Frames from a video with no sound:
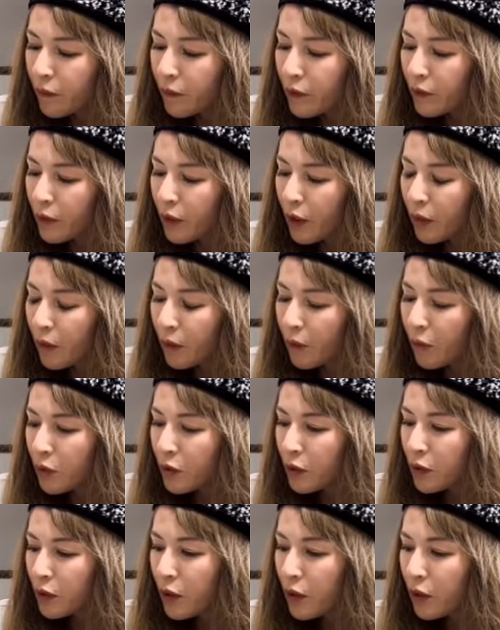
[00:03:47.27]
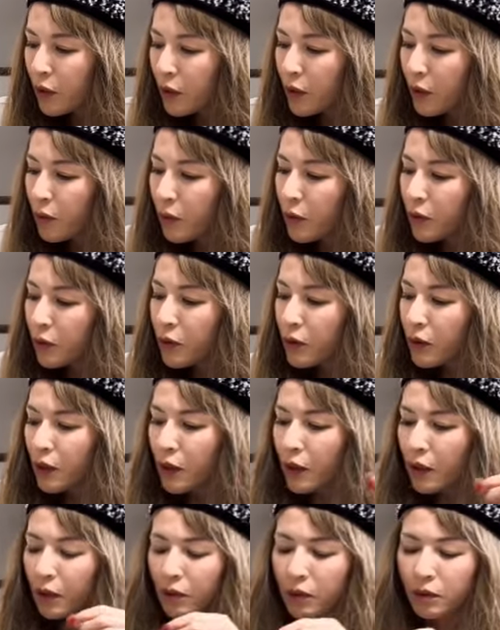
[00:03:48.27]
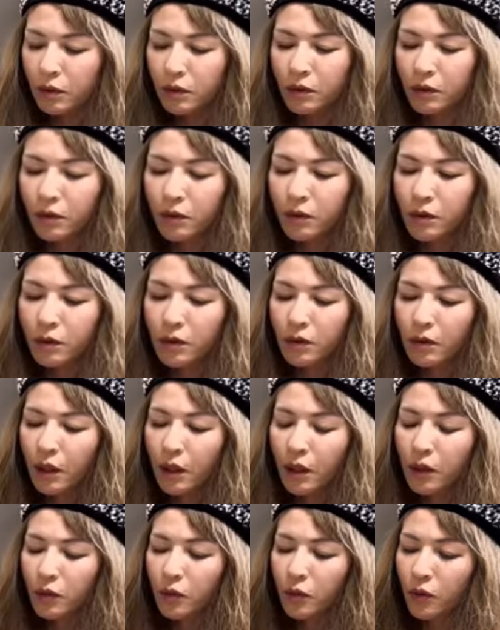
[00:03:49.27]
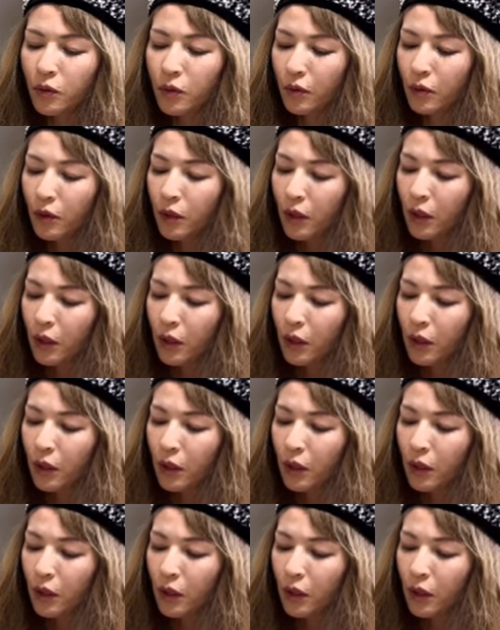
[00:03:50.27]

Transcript: で、持って、で、持って、あの、